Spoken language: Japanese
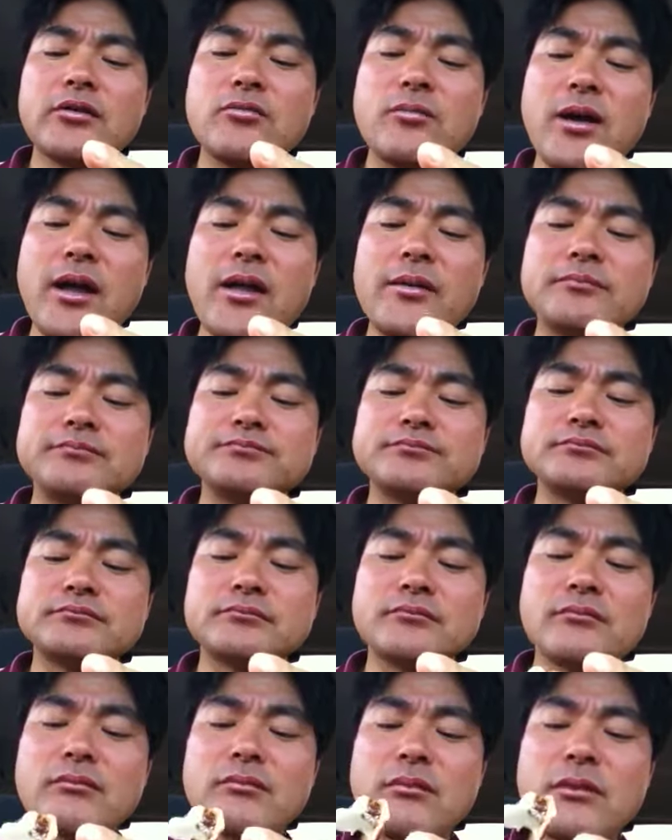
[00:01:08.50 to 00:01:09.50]
うまい
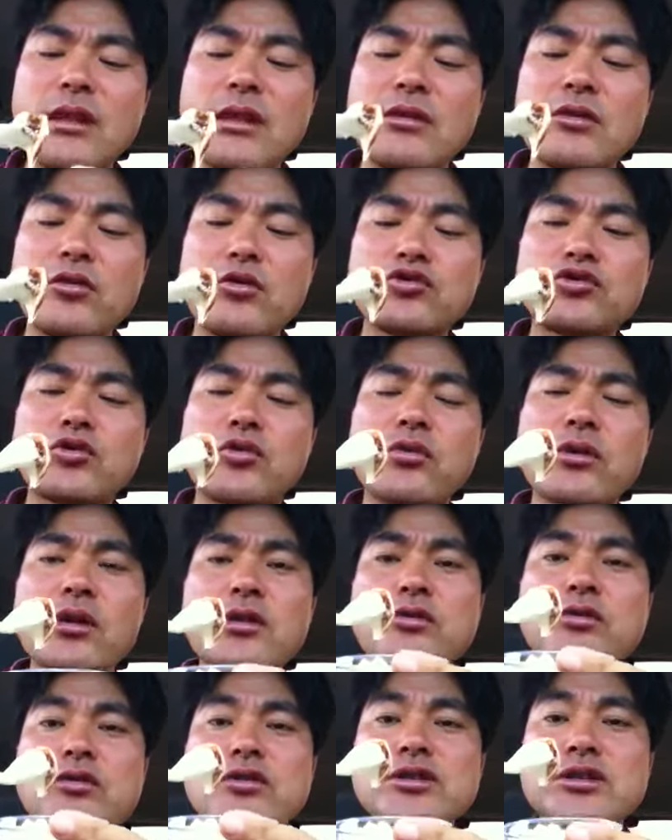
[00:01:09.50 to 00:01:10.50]
これ
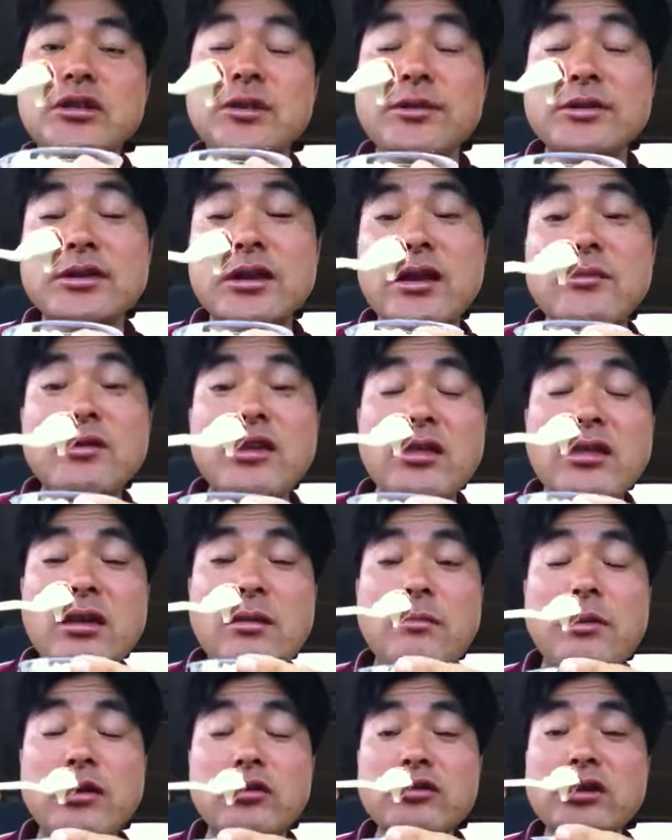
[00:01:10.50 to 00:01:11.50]
チョコレート知ってましたか皆
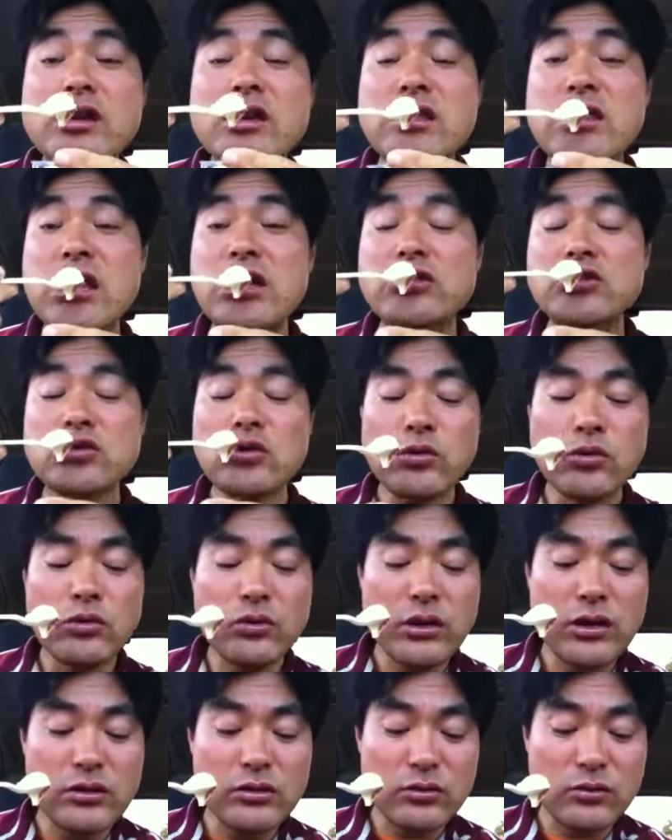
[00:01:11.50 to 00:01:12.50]
さんベルギー産
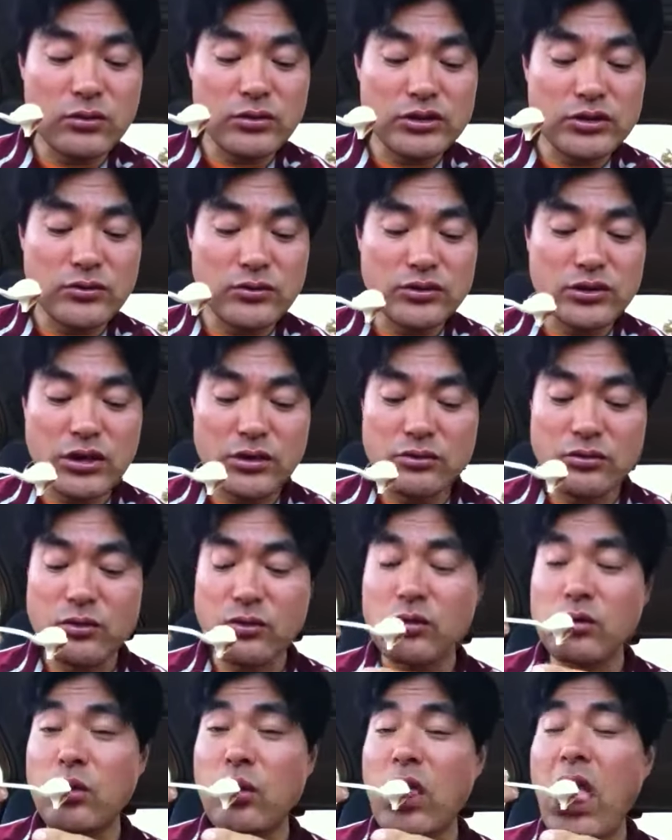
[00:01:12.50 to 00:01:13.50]
チョコレートを使用しているとい
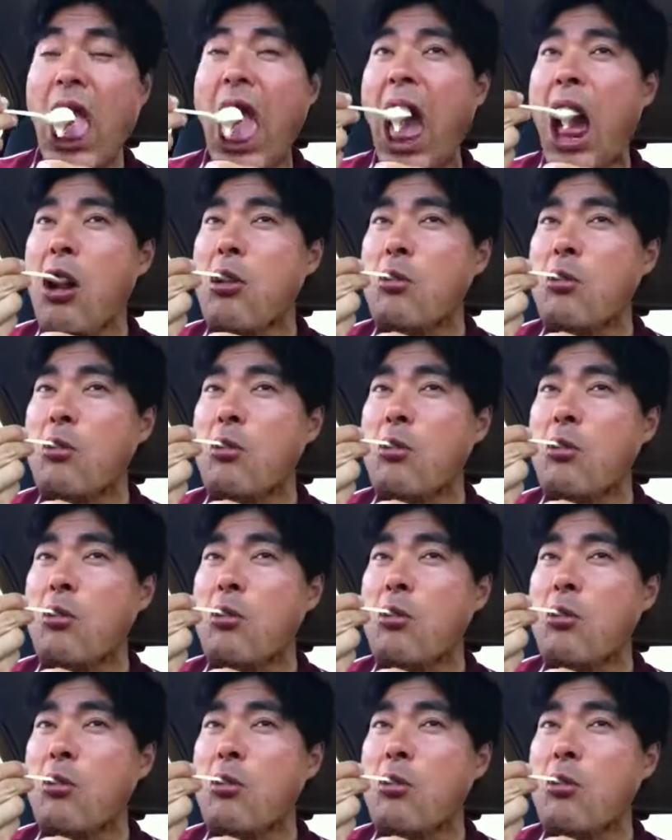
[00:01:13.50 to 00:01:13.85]
うことで